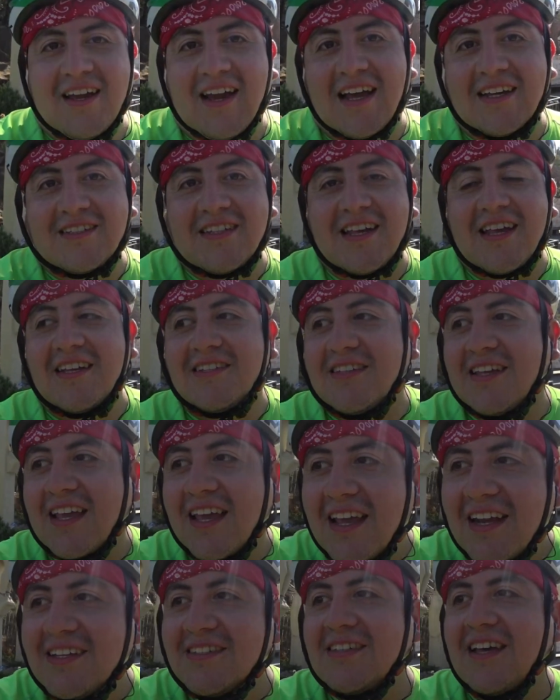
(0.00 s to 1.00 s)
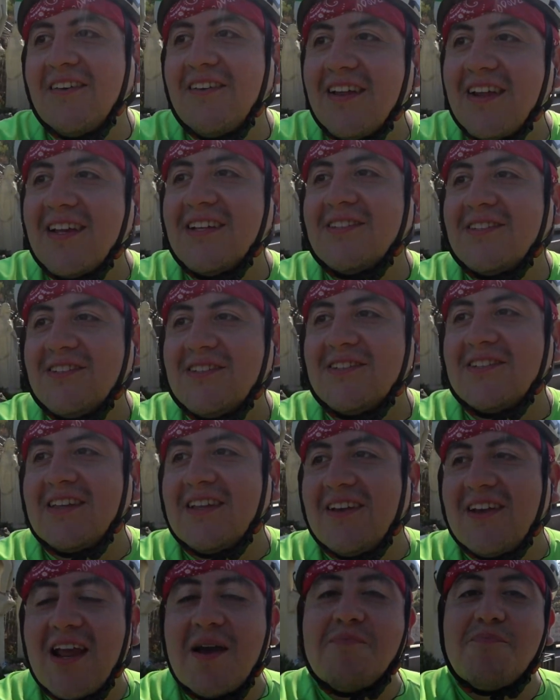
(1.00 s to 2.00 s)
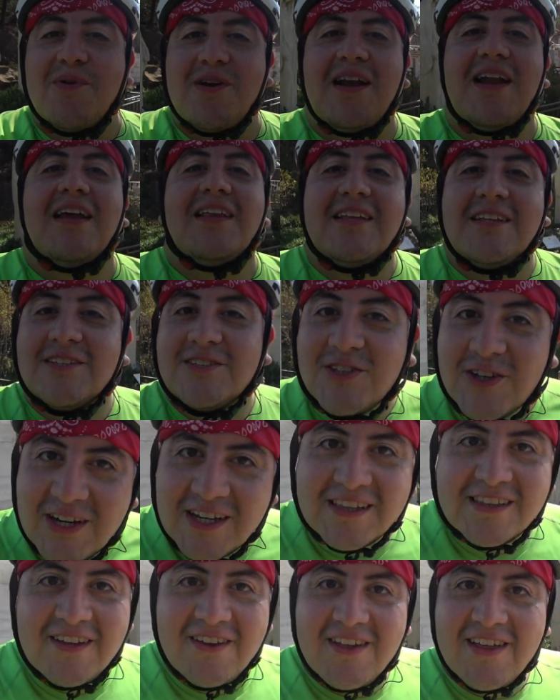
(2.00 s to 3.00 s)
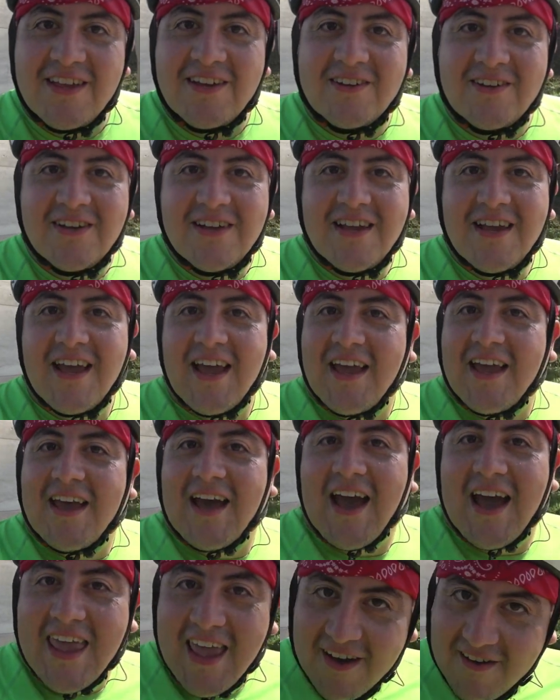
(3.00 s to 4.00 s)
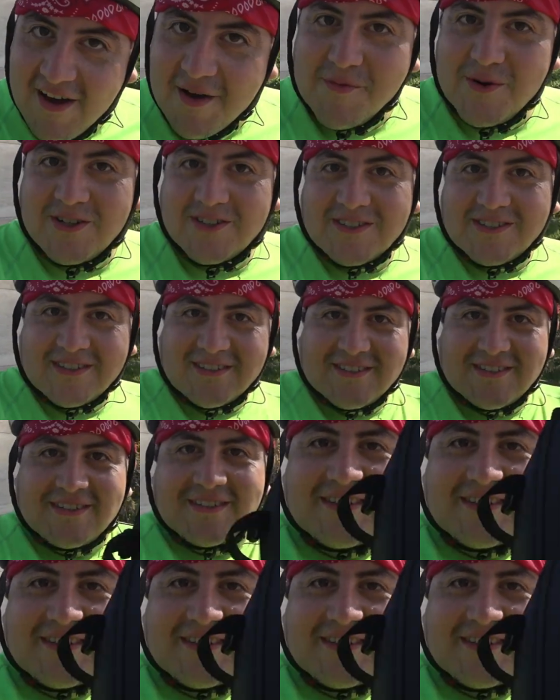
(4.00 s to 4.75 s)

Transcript: Así que si quieres saber eso, deberías ponerle atención a este video. Allá vamos.